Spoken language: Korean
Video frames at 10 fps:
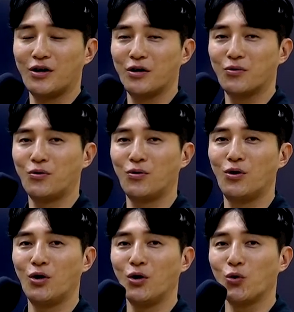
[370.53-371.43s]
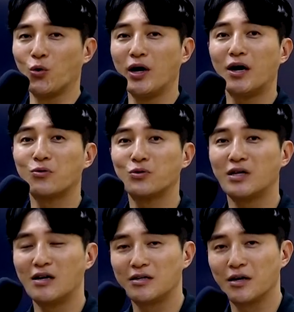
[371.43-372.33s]
그리고 요약도
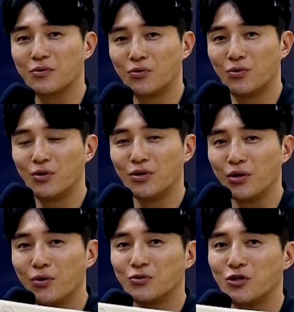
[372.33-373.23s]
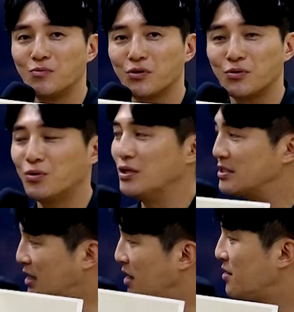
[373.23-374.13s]
잘돼 있고 내용 설명도
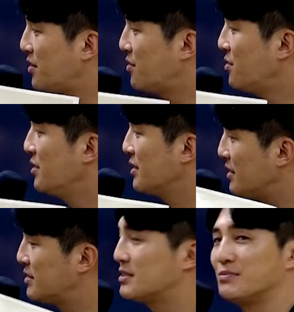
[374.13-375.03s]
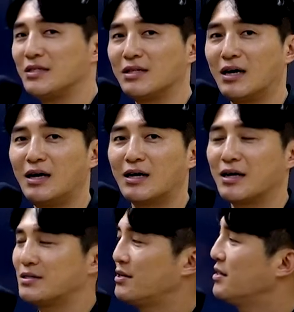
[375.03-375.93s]
잘 되어 있습니다.
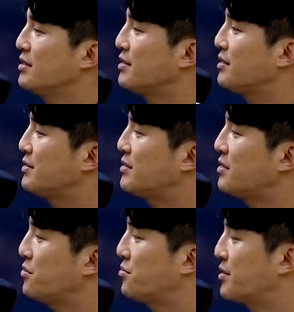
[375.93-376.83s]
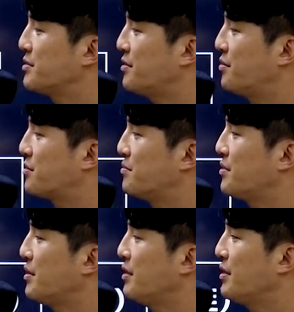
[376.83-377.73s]
그래서 이 책을 통해서
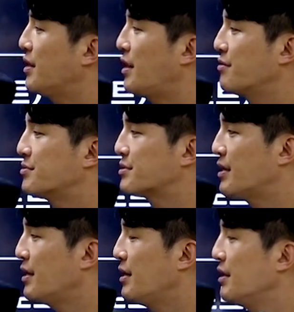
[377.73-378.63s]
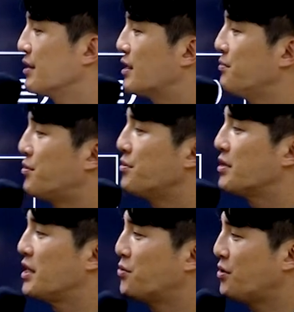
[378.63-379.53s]
여러분들이 한국사 기본
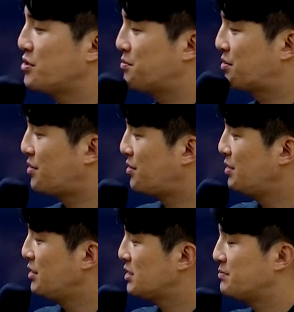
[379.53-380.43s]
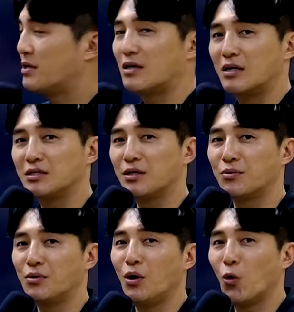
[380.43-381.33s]
이론에서부터 심화까지
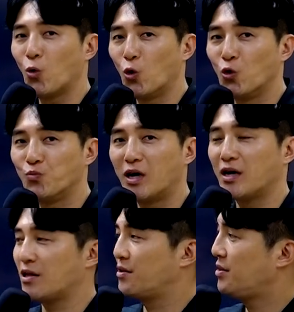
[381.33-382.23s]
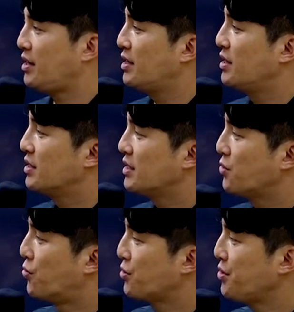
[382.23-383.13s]
내용을 공부하게 되는데 이
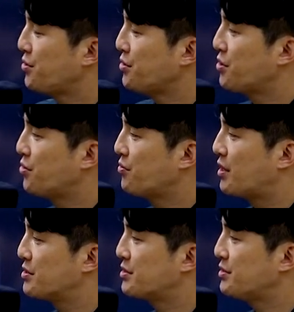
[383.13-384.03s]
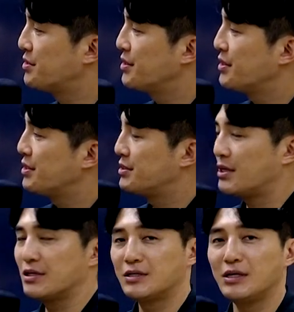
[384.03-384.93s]
올인원 이론 과정은
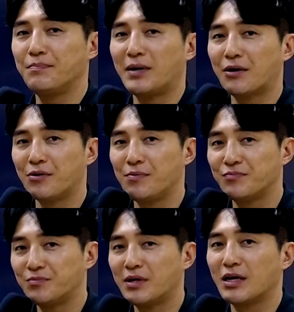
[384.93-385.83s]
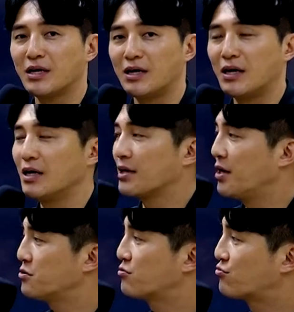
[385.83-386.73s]
이제 7, 8월뿐만 아니라
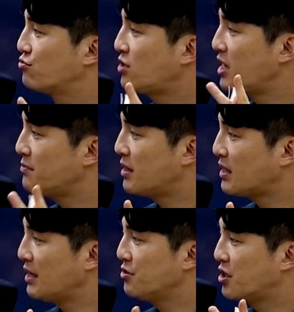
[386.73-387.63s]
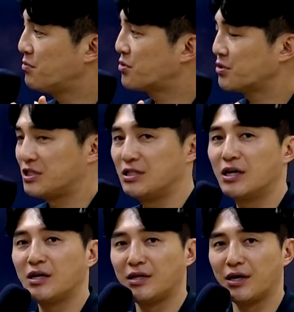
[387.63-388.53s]
계속 두 달마다 한 텀으로
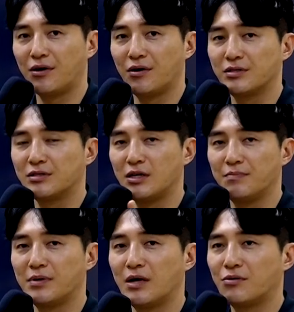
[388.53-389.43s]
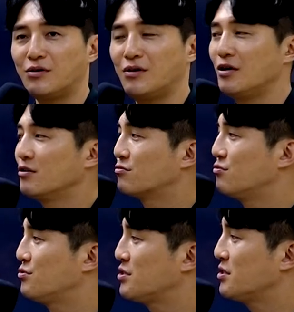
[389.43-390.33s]
진행이 돼요. 그래서 7, 8월,
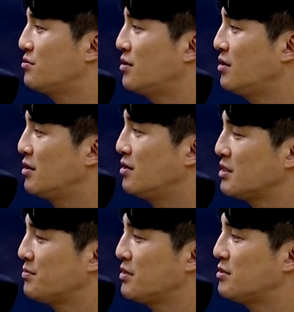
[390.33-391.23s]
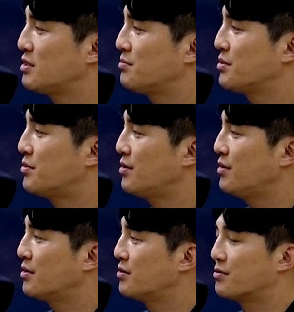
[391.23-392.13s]
9, 10월, 11,
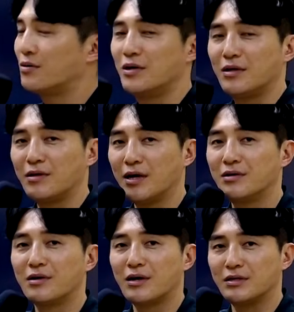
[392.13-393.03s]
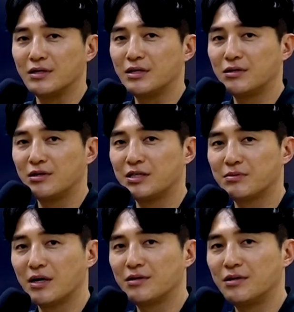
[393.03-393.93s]
12월 그리고 내년까지
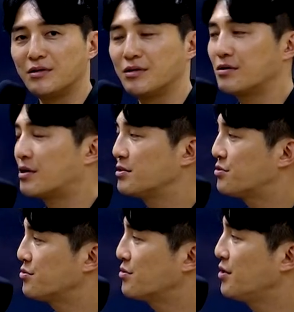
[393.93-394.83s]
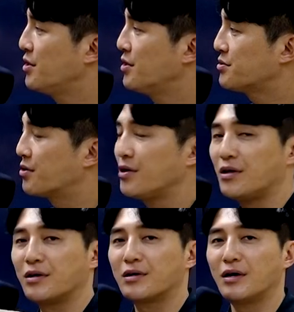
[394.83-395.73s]
2024년 내년까지 쭉
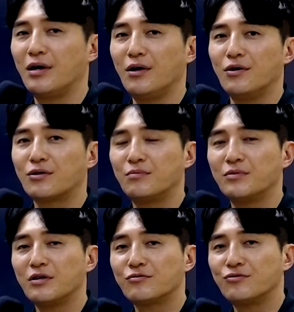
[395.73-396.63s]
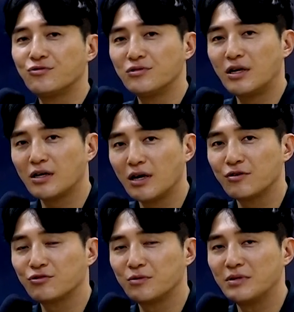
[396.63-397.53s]
전개되니까 여러분들이 꾸준하게 이
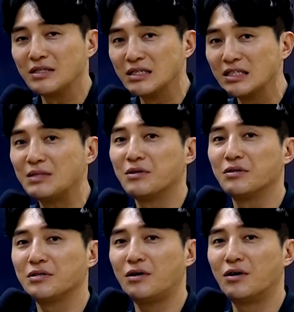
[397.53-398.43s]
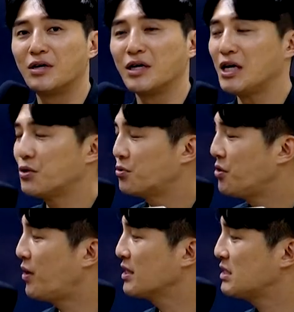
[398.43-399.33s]
수업을 들으시면서
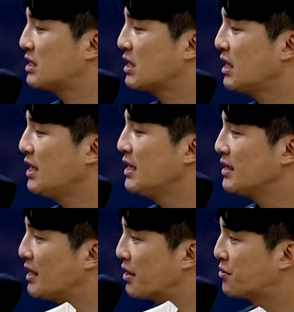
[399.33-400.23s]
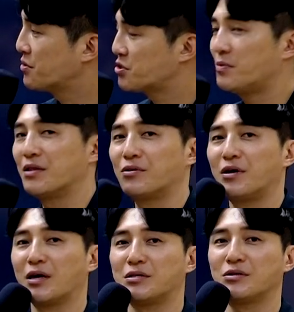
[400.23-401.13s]
이론을 확실하게 내 것으로
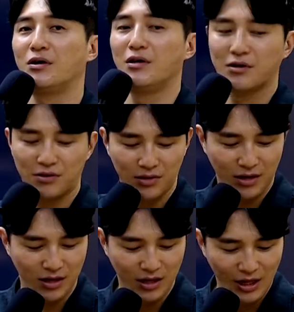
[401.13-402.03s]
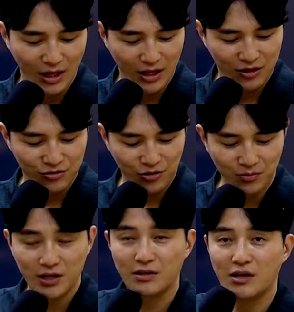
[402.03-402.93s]
만들어야겠죠. 그런데
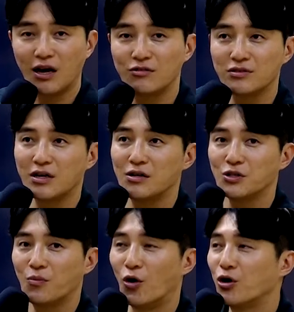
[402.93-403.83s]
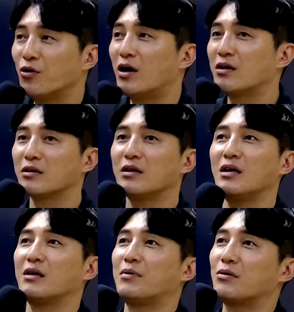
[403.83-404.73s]
수험생들이 한국사를 좀 어려워하는
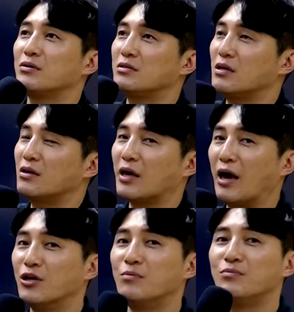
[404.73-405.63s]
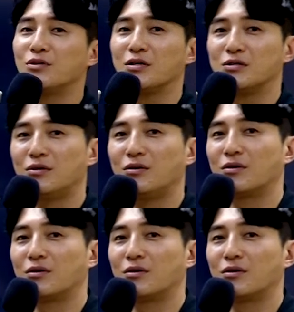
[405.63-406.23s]
게 바로 이제 이런 개념들이죠.